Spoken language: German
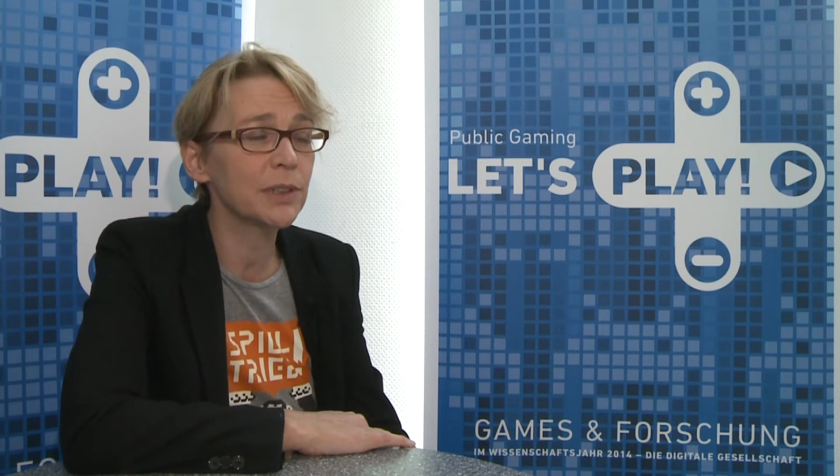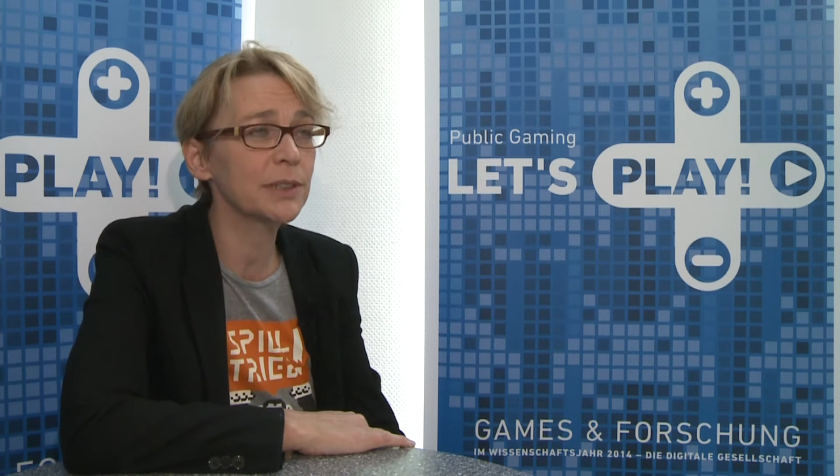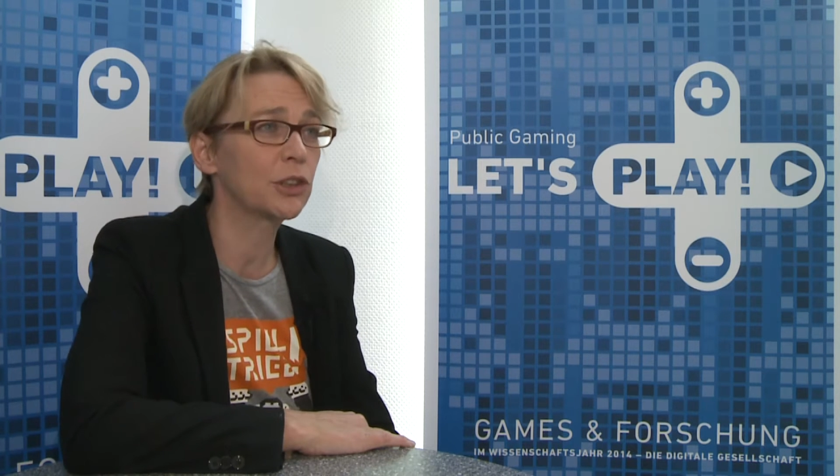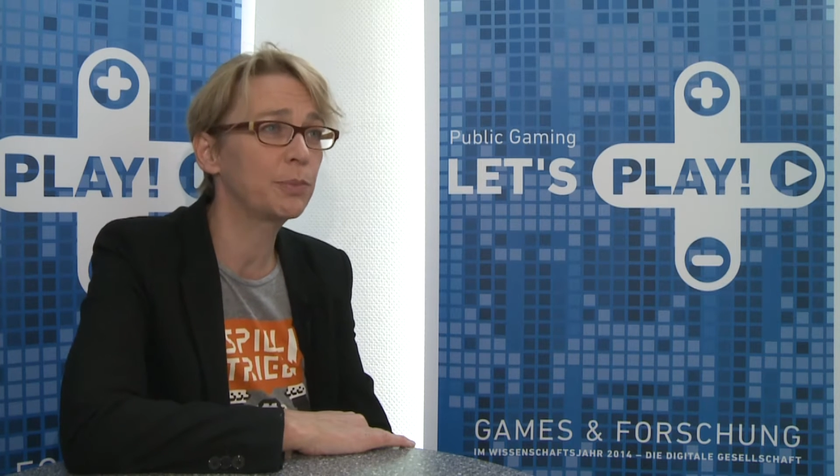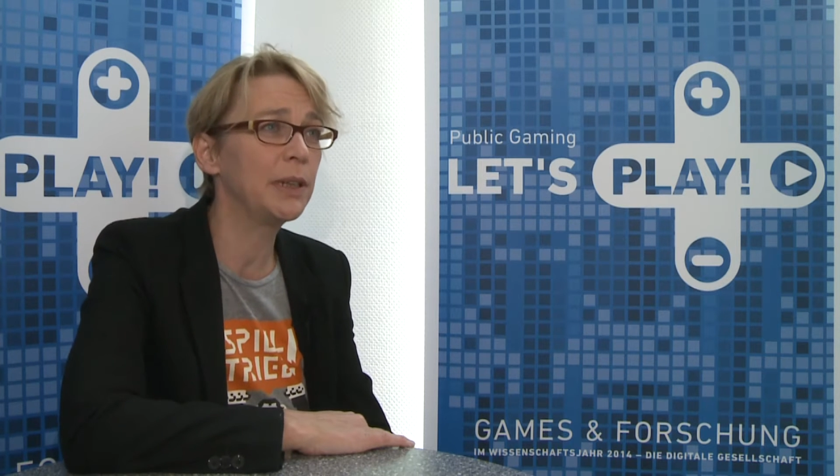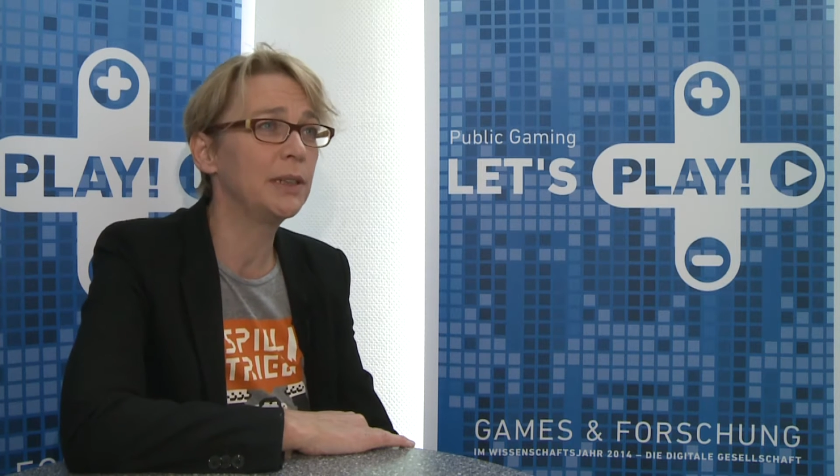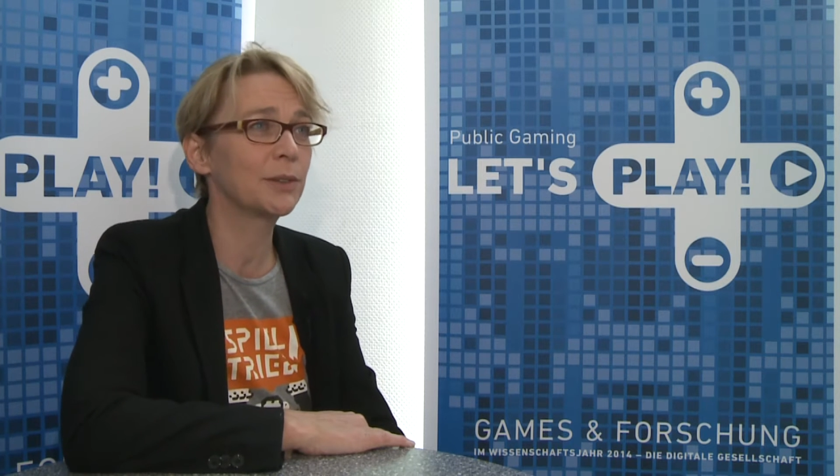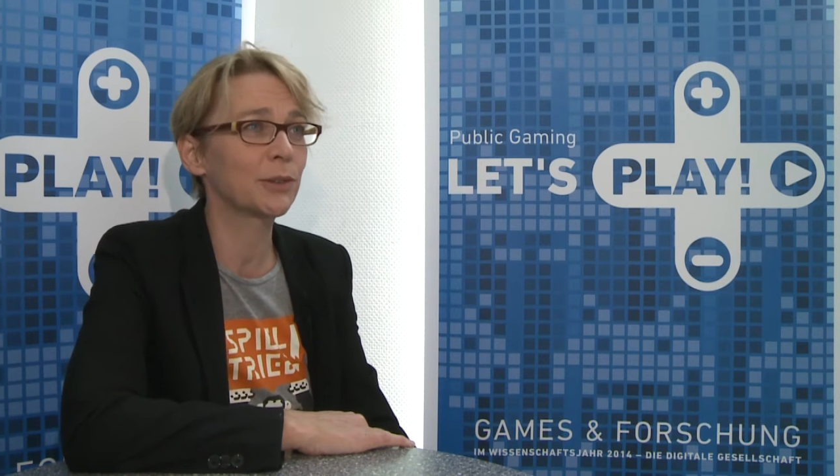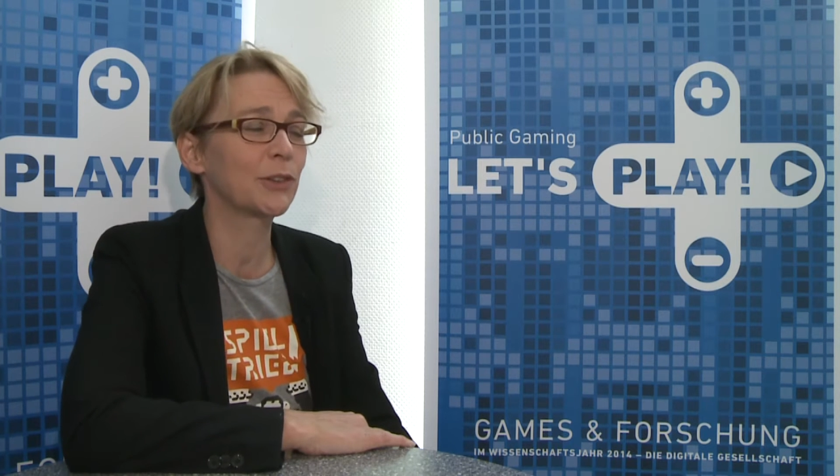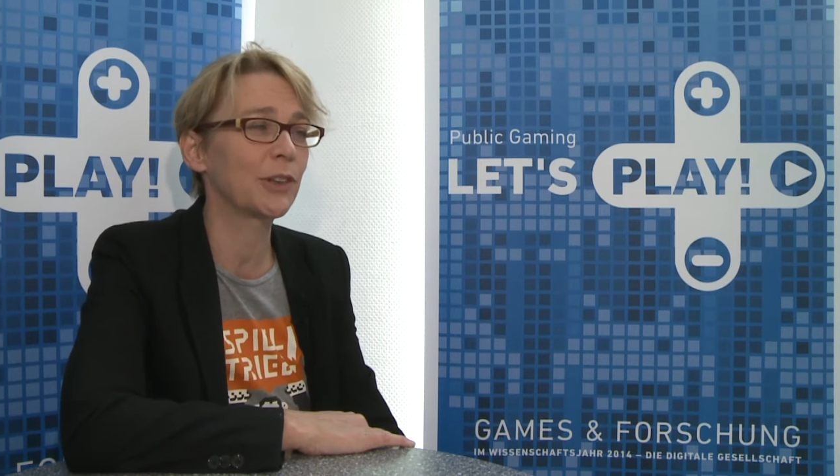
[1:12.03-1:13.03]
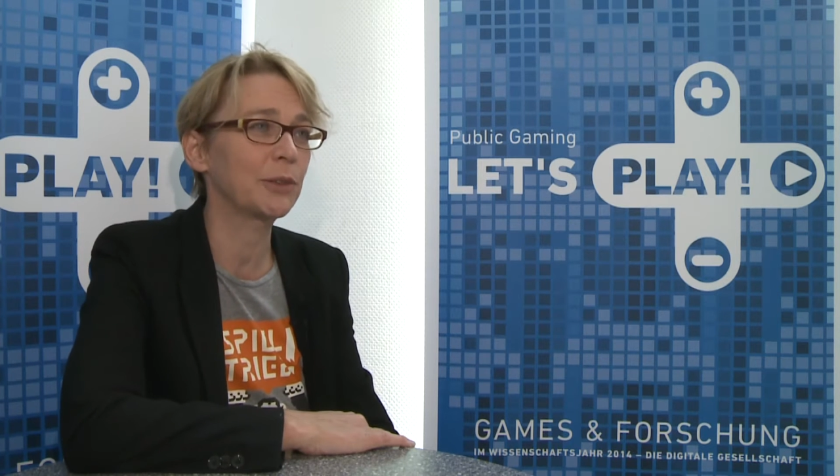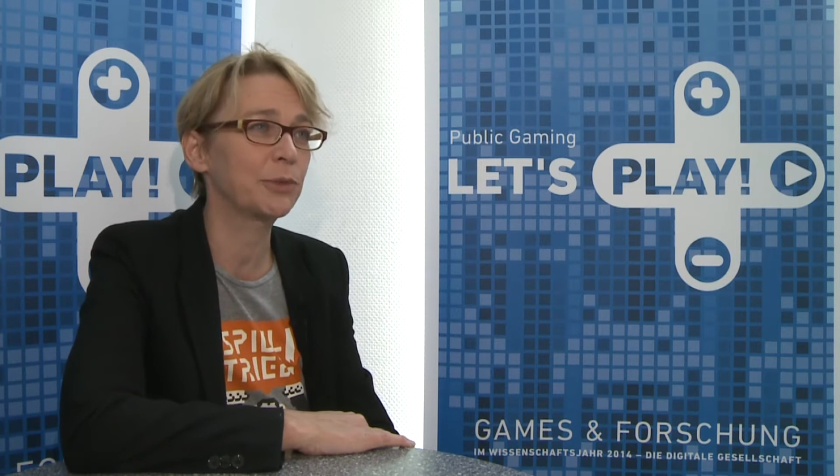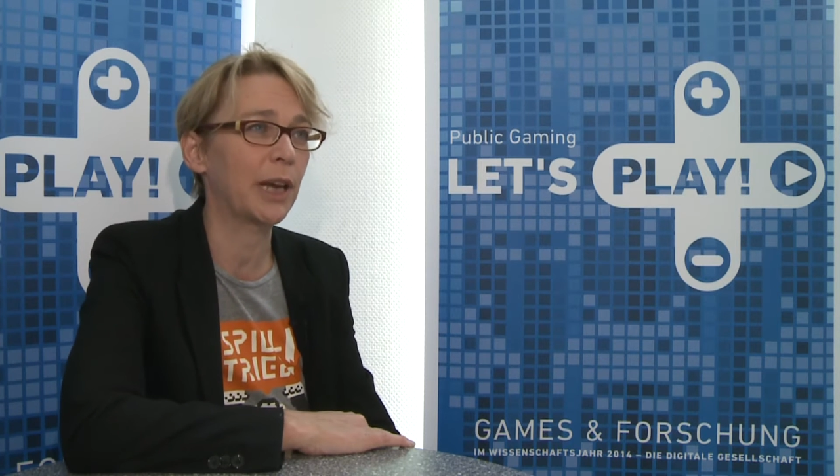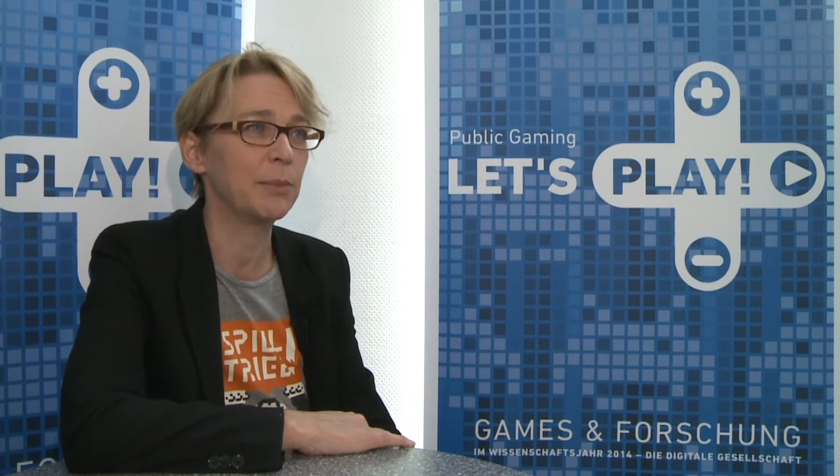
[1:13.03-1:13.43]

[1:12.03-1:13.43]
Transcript: was das Spiel sozusagen von